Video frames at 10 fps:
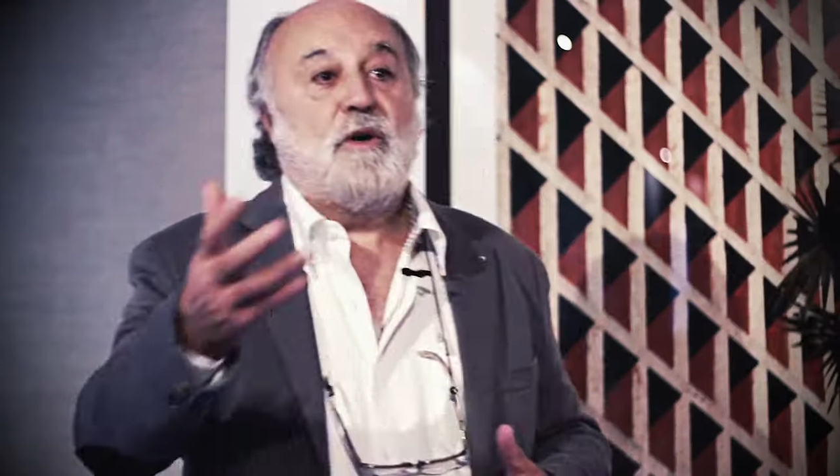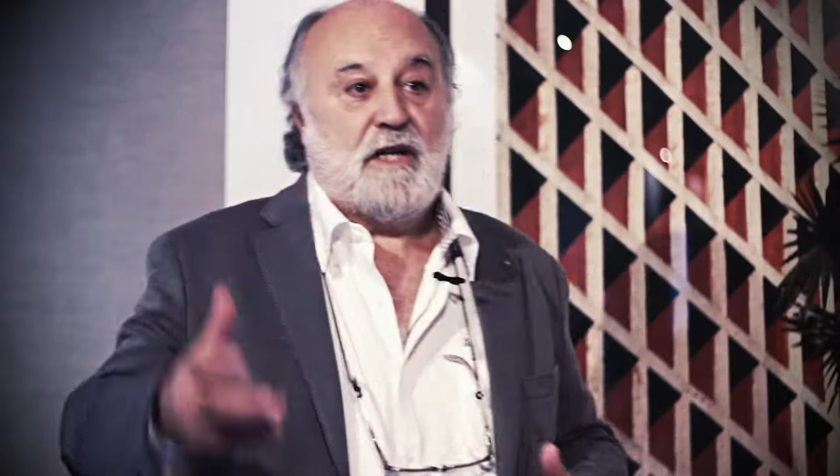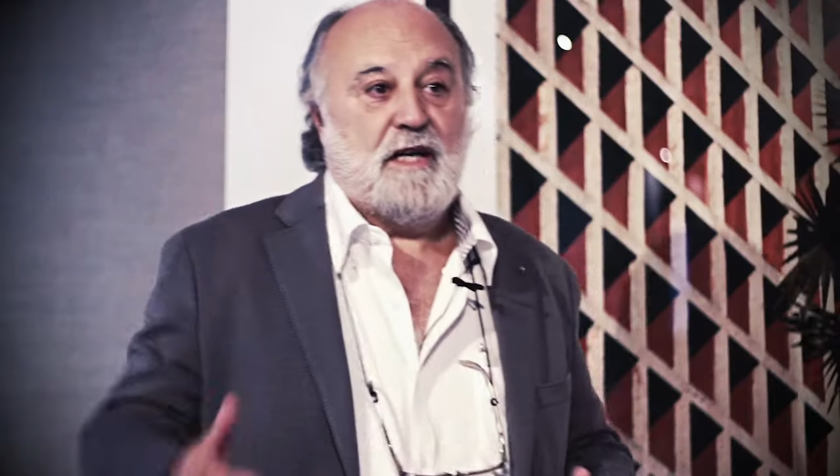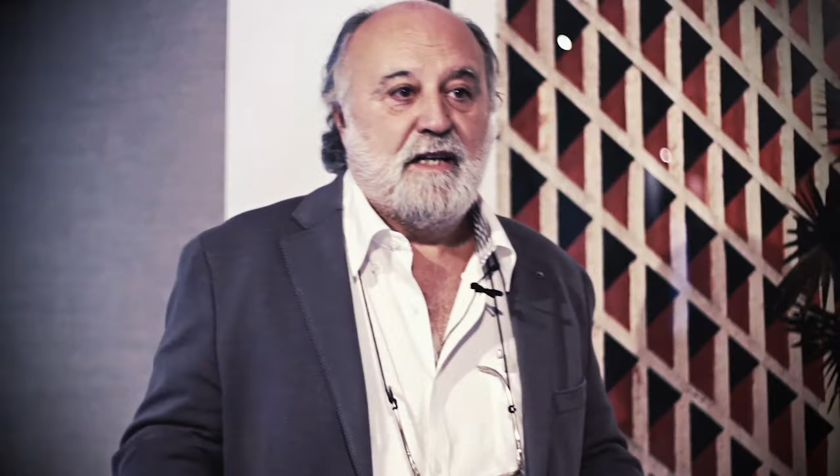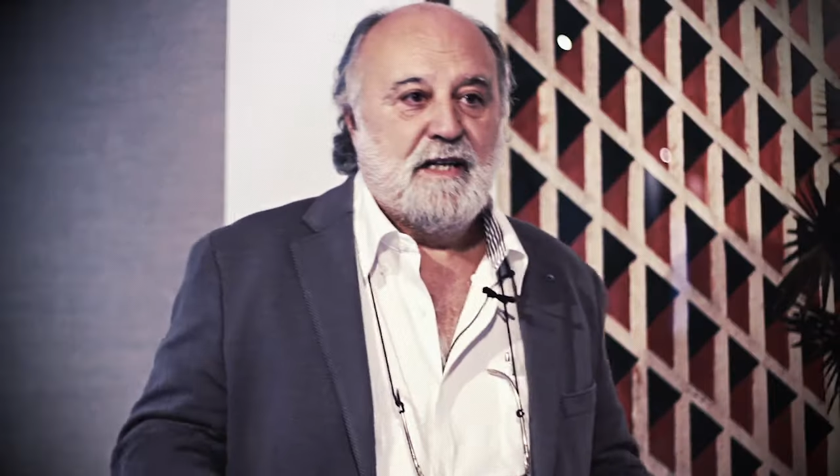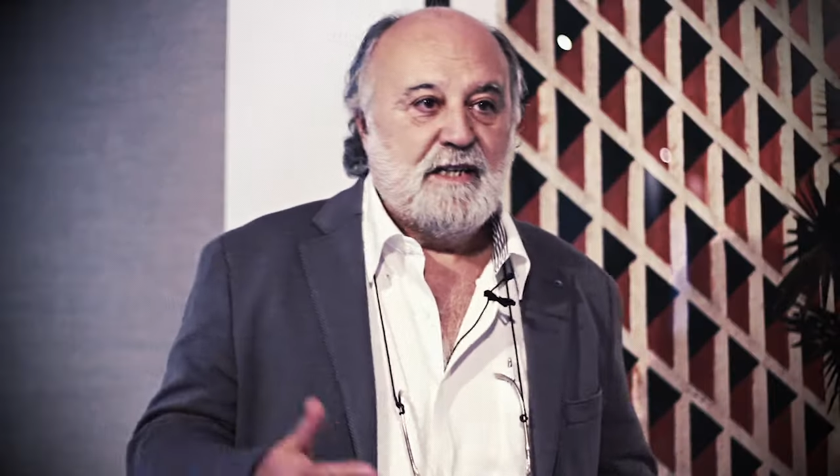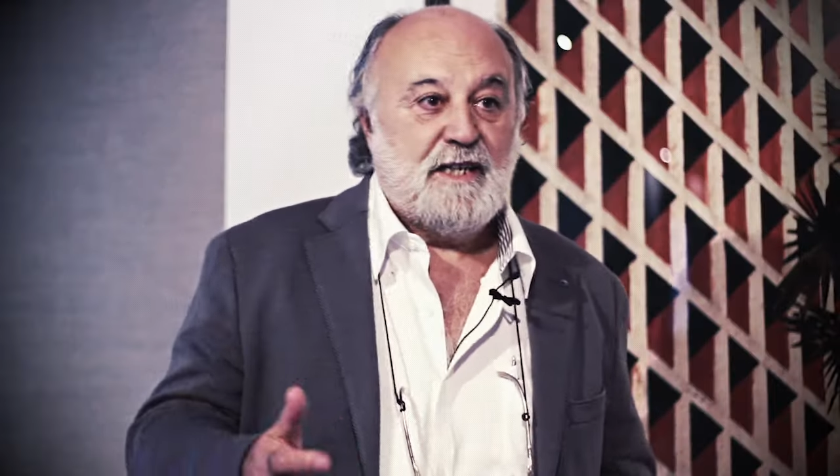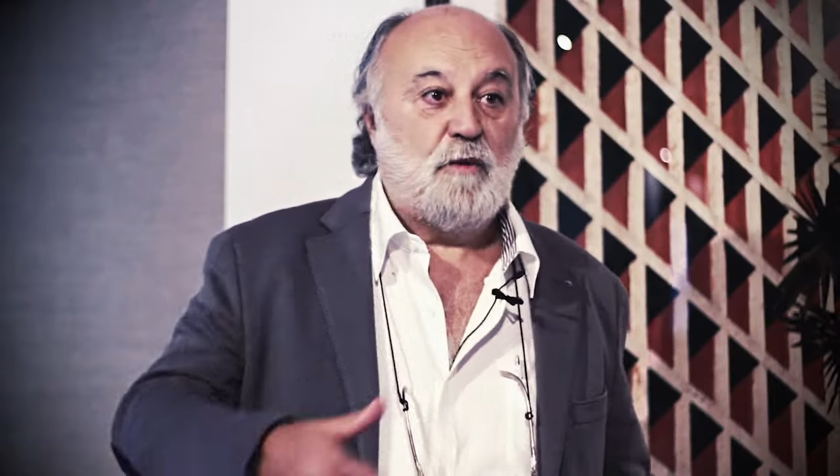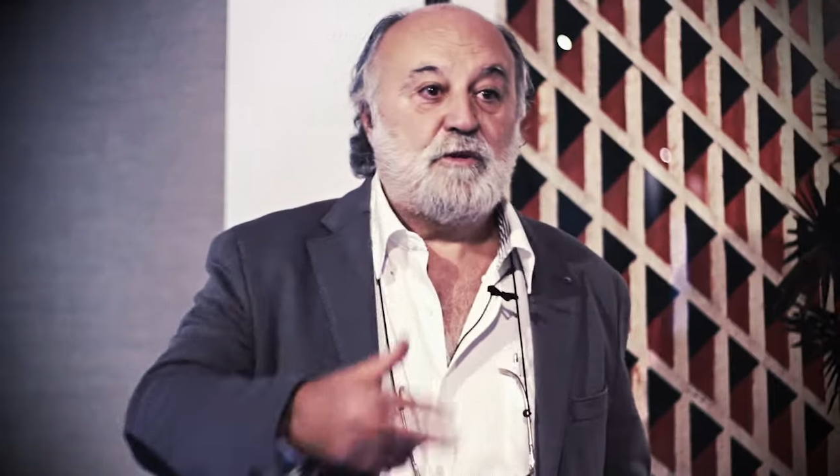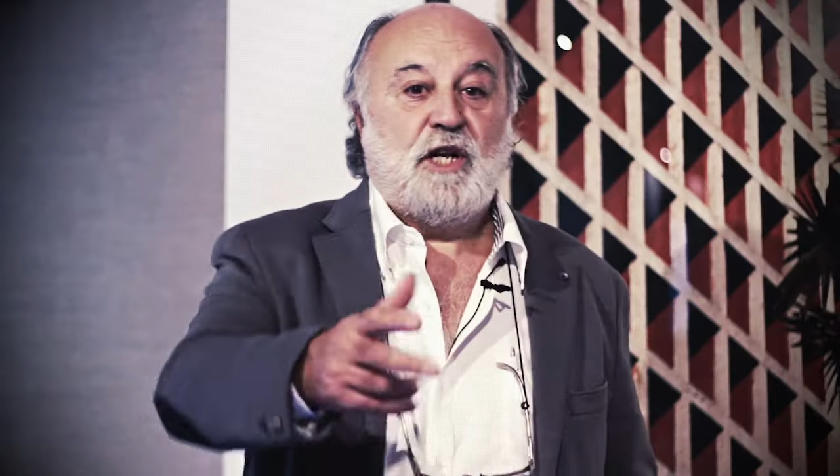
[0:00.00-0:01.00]
no que,
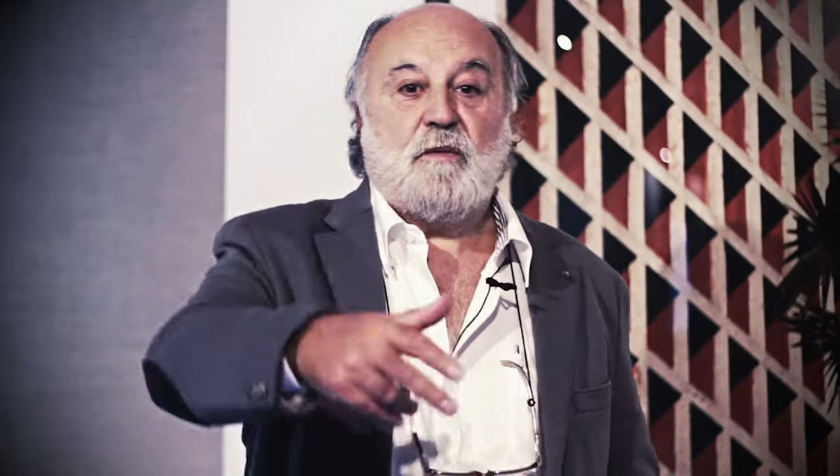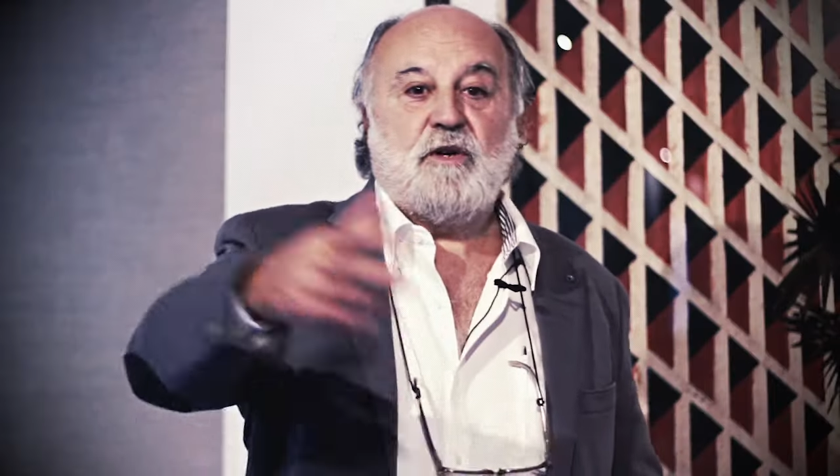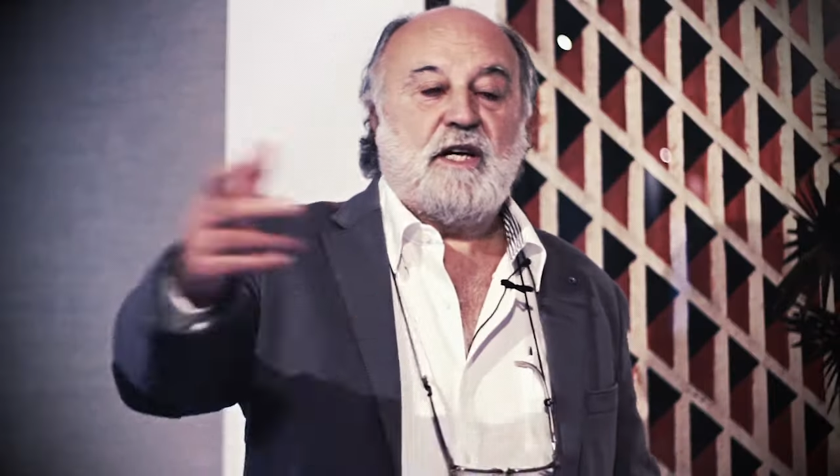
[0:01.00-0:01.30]
que, observo